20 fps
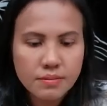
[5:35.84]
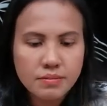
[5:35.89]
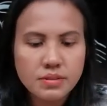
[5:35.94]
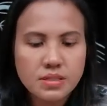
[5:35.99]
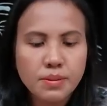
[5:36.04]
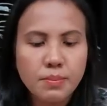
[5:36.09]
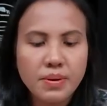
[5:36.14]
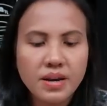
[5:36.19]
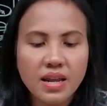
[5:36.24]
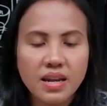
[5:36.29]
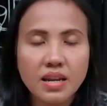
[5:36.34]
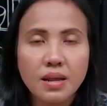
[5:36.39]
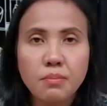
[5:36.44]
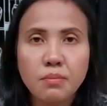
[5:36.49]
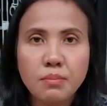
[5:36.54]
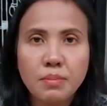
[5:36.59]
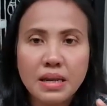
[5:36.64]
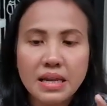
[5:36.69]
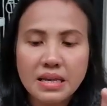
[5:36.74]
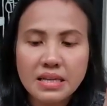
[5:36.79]
sebenarnya
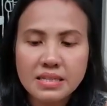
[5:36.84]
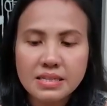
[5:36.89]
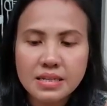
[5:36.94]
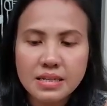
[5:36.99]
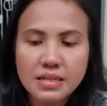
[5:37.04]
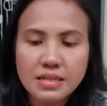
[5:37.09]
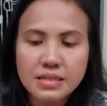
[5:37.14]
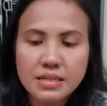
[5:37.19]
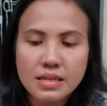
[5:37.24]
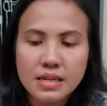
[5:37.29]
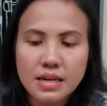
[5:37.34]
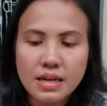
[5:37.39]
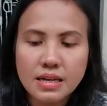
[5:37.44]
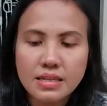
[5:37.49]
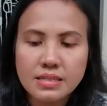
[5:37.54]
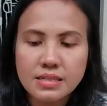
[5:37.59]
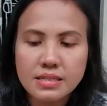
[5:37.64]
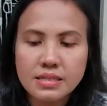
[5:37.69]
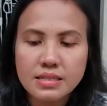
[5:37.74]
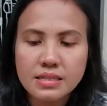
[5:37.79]
memiliki ciri-ciri
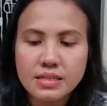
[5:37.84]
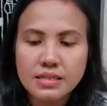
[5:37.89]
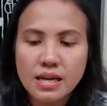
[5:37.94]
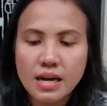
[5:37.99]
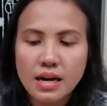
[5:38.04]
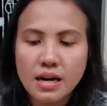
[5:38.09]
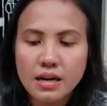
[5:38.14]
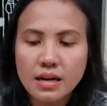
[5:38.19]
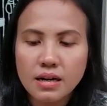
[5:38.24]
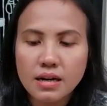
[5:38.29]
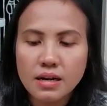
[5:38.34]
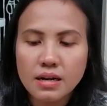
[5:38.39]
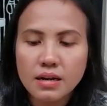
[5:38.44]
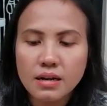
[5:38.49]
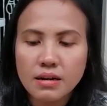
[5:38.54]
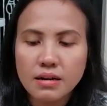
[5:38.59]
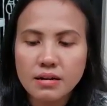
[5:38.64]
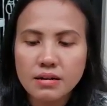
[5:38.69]
khas yang